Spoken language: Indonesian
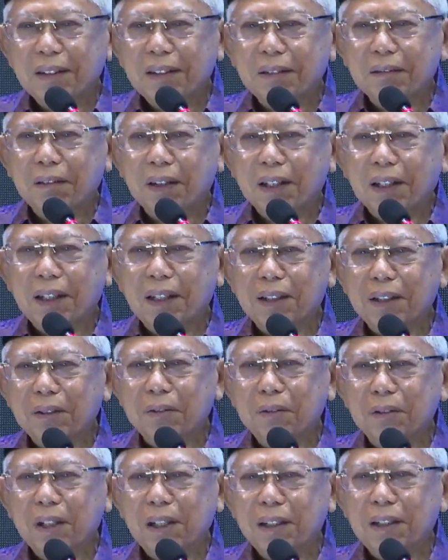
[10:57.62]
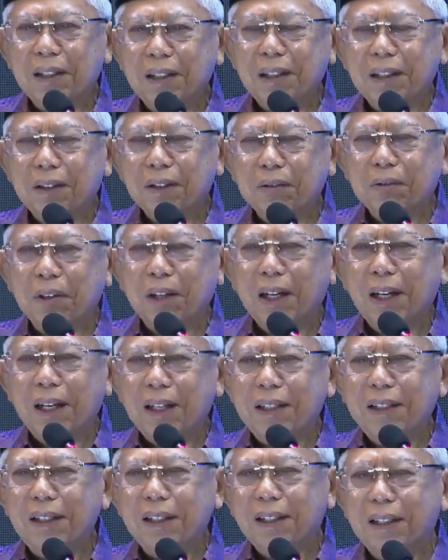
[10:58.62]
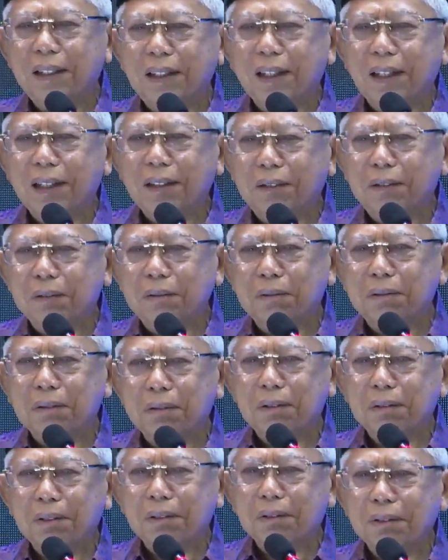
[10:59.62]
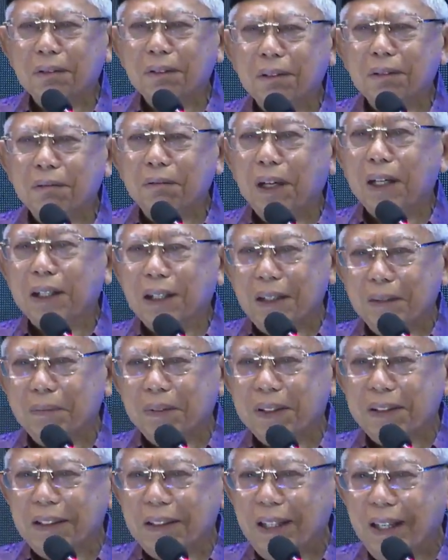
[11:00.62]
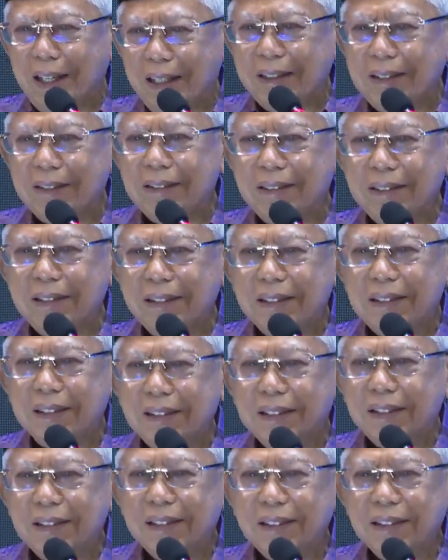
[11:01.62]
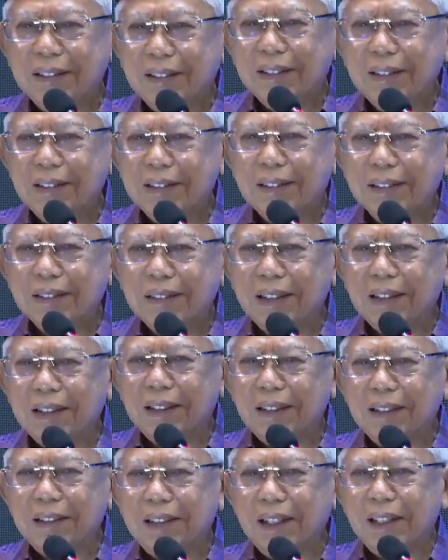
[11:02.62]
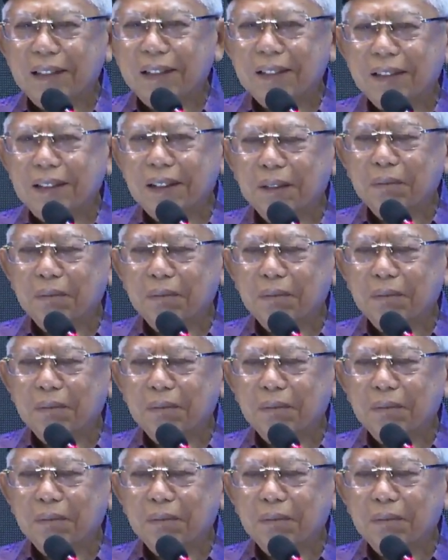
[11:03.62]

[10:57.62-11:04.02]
Wakil Ketua dan Ketua Hariannya itu Wakil Presiden, Sekretarisnya